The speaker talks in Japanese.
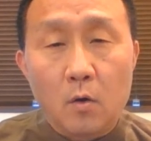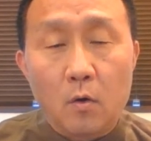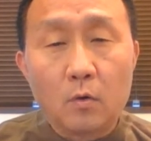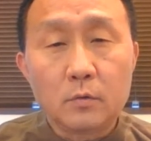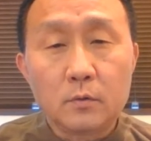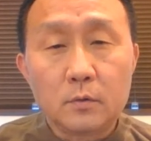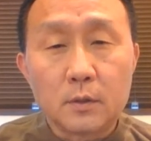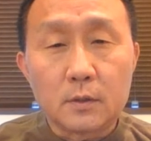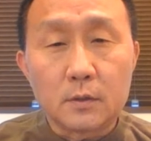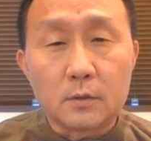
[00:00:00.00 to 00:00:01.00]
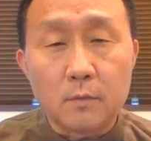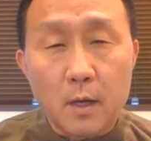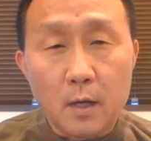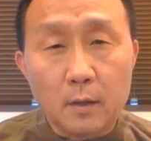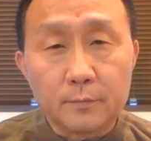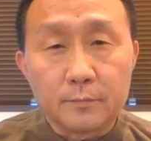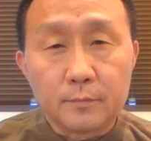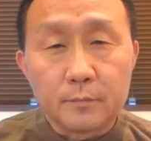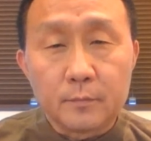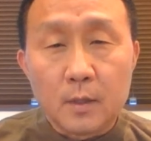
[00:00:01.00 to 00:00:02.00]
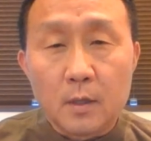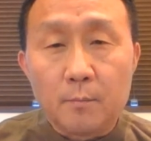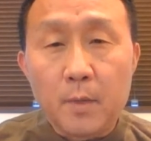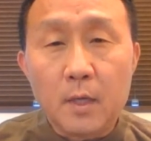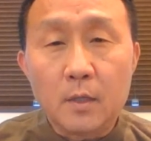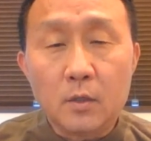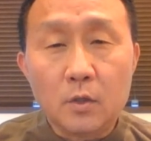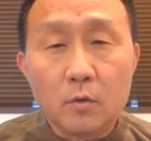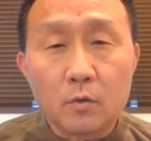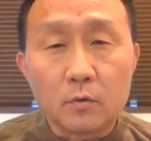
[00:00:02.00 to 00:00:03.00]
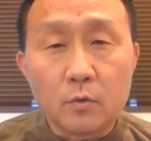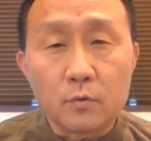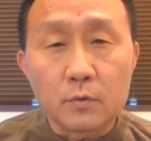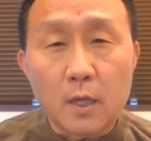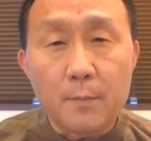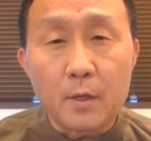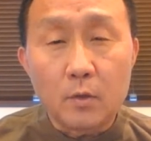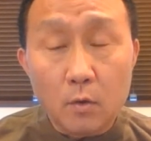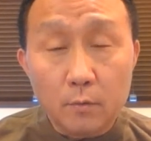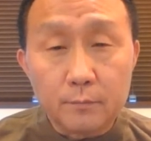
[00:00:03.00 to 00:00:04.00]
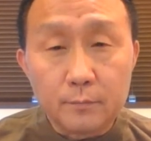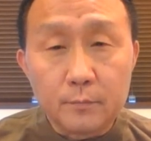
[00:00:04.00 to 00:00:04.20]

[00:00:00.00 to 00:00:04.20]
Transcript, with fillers: 本日は免許を取るための